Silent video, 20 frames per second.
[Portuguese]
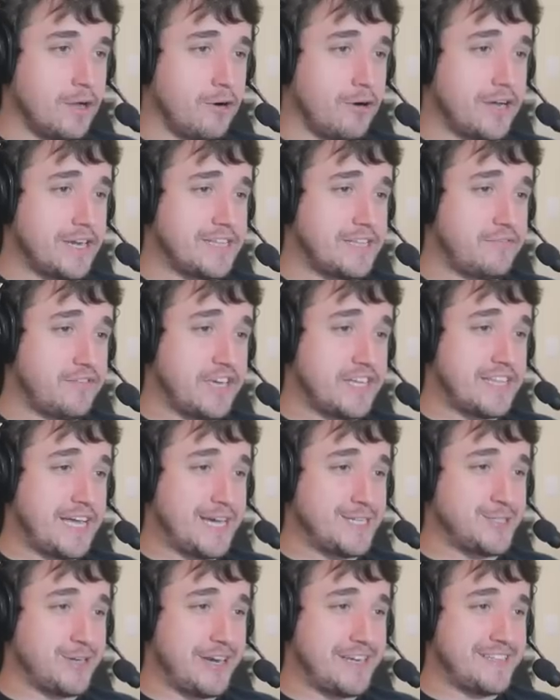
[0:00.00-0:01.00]
Hora da
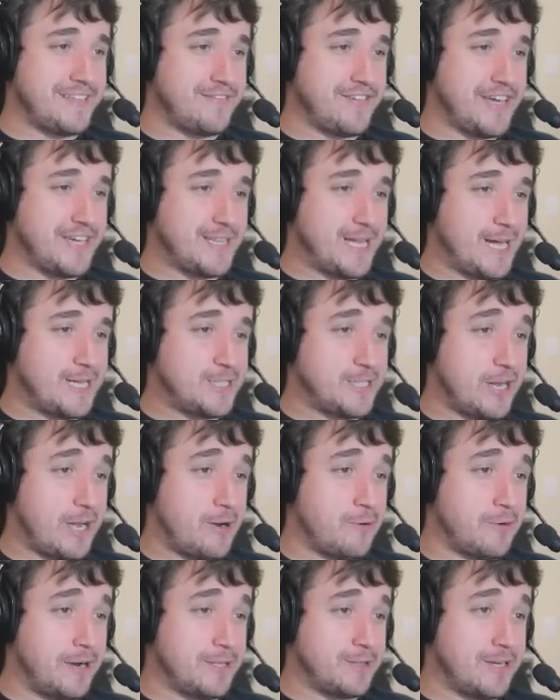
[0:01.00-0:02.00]
verdade, hora da verdade.
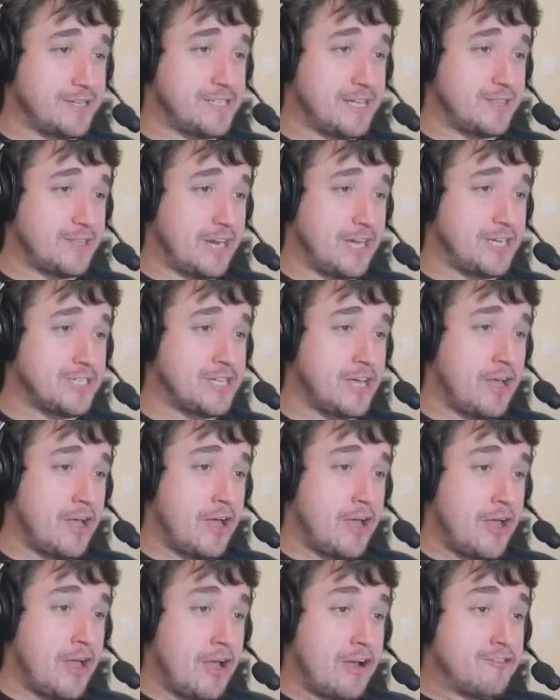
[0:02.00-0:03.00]
É um, é dois, é três.
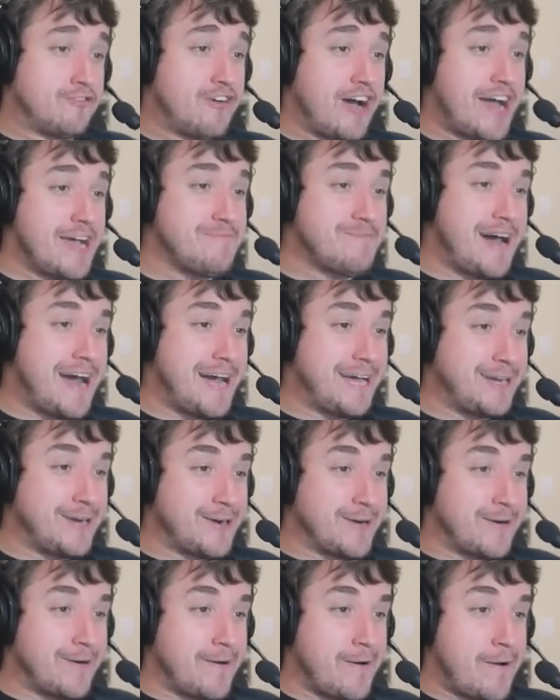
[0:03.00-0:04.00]
Vai,
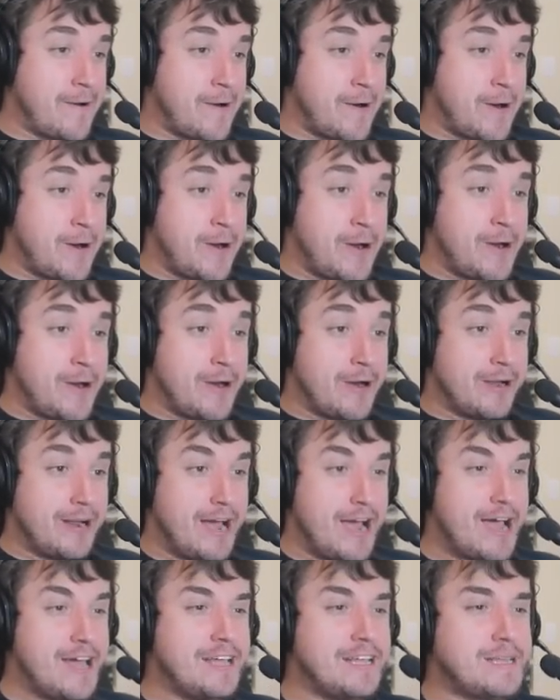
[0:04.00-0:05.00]
Mario!
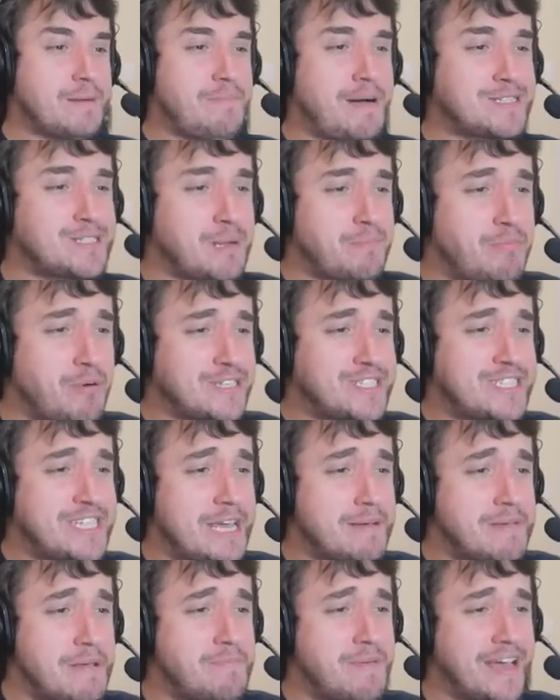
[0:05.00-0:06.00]
Você passou por
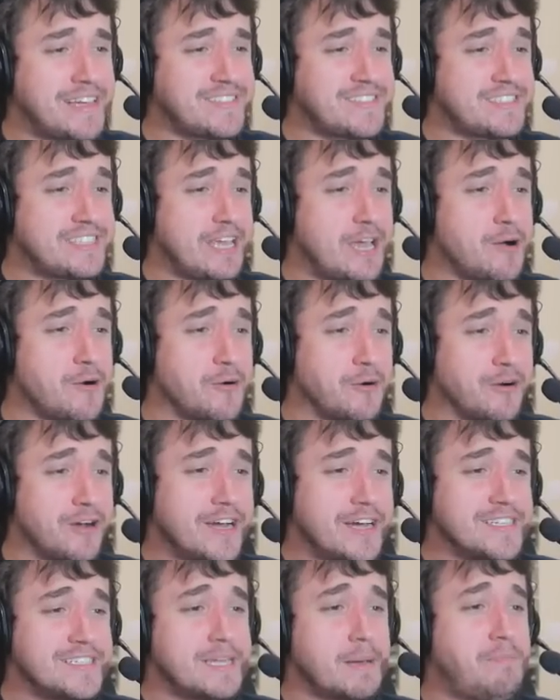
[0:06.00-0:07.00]
cima, imbecil!
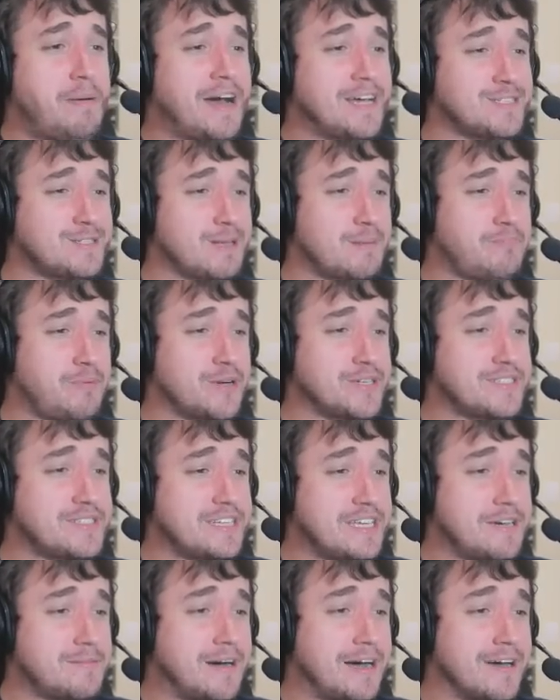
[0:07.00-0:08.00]
Você passou por
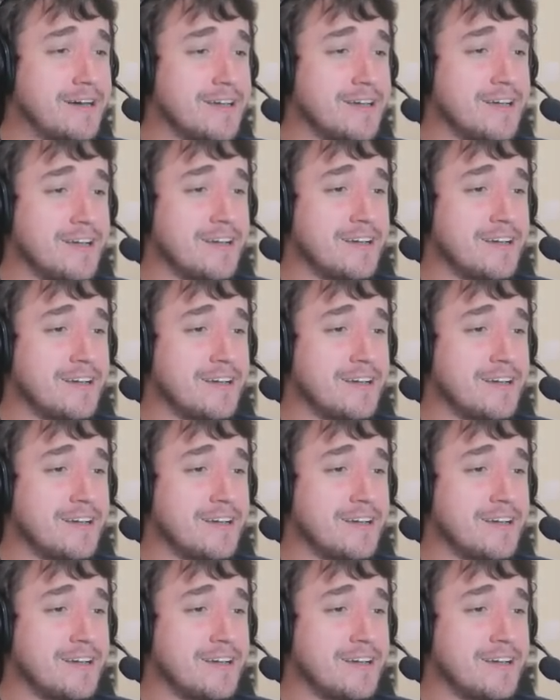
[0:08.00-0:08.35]
cima!